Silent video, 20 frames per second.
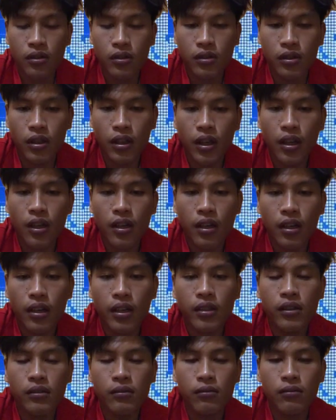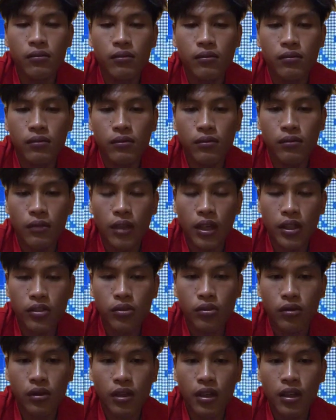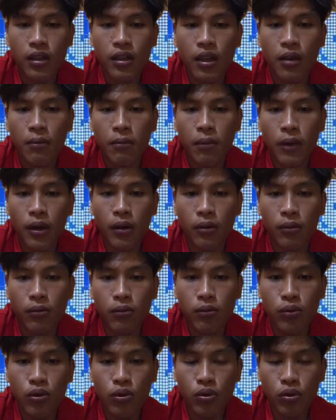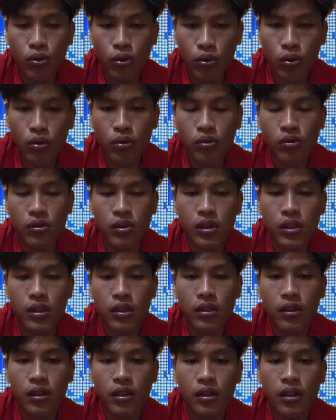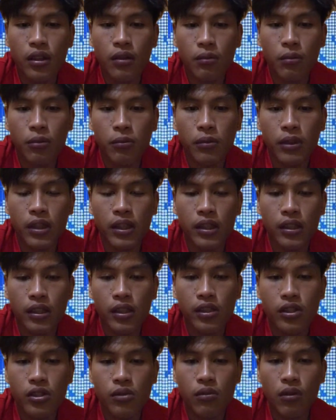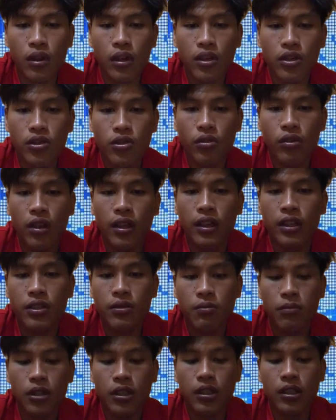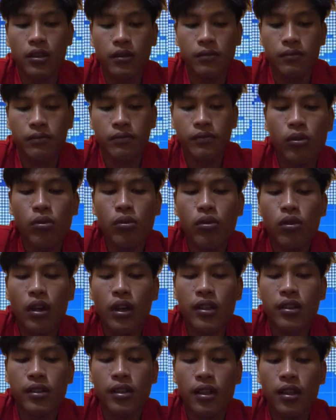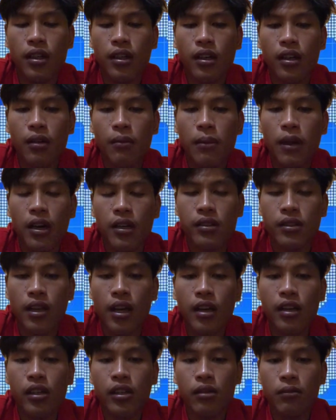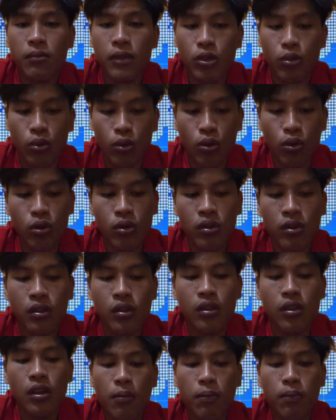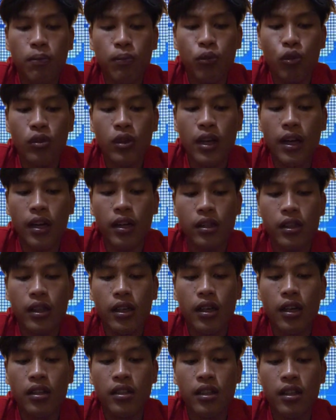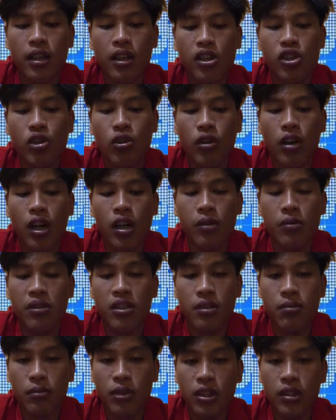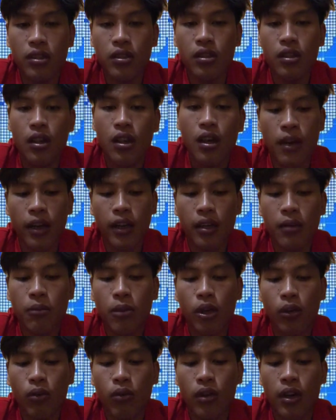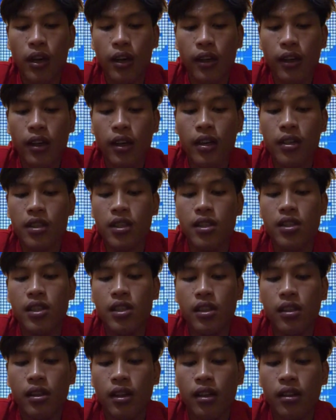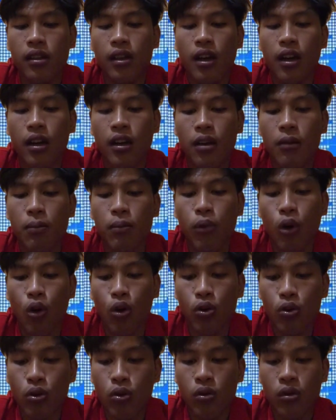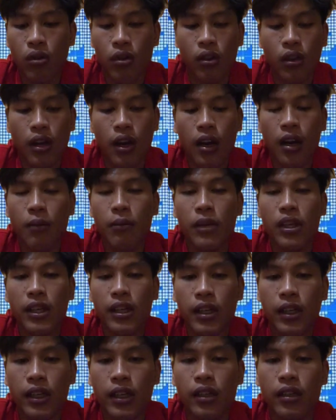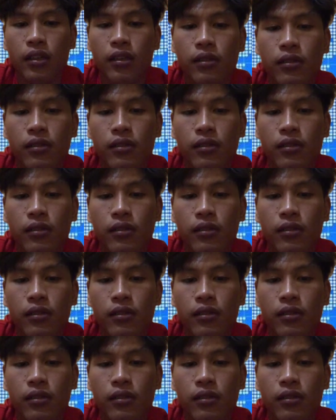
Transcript: Saya akan melanjutkan dampak buruk jika tidak memiliki jiwa nasionalisme. Itu rasa kebangsaan menurun, pudarnya rasa nasionalisme, makin berkurangnya rasa cinta terhadap produk dalam negeri.